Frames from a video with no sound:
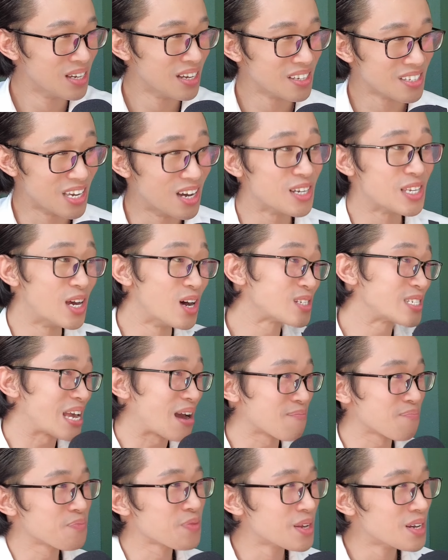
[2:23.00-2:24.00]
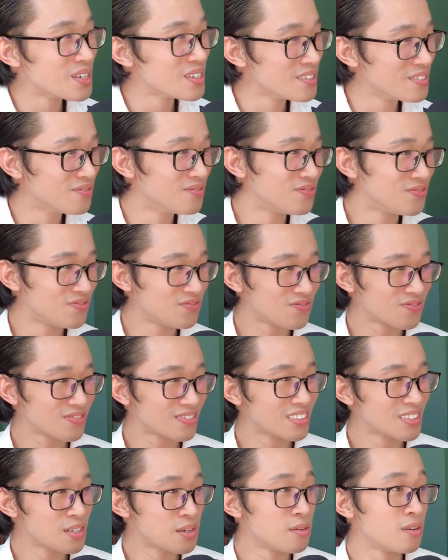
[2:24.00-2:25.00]
nhớ nhớ xem rồi, xem video đâu
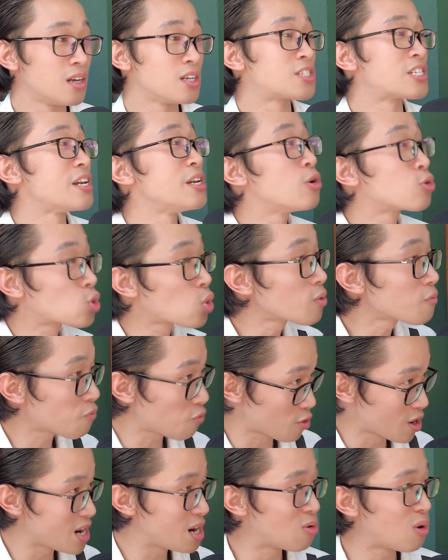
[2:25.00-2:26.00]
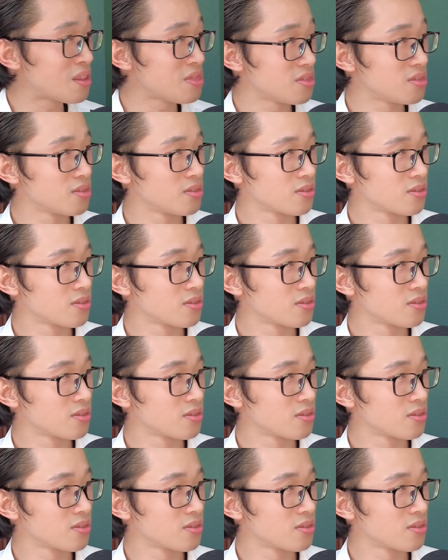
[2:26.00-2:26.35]
à, trên Đấy, YouTube free trên luôn. YouTube